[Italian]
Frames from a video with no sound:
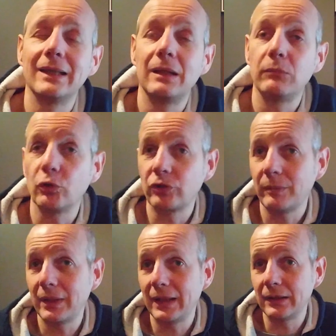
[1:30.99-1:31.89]

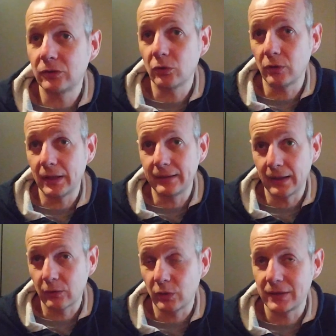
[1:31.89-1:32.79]
dell'ammostamento e
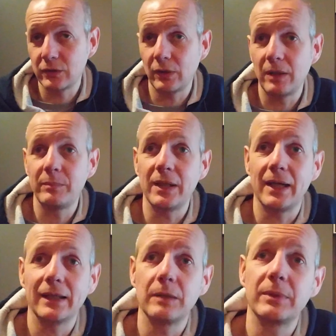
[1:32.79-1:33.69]
della correzione del
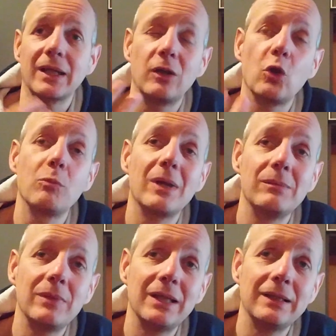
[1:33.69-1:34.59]
pH, perché
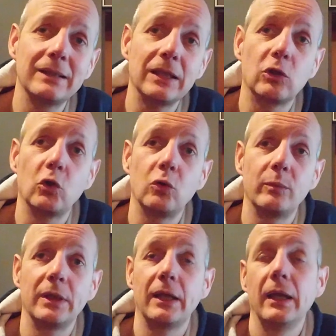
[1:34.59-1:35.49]
normalmente
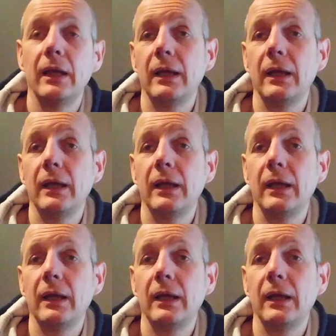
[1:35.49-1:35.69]
come,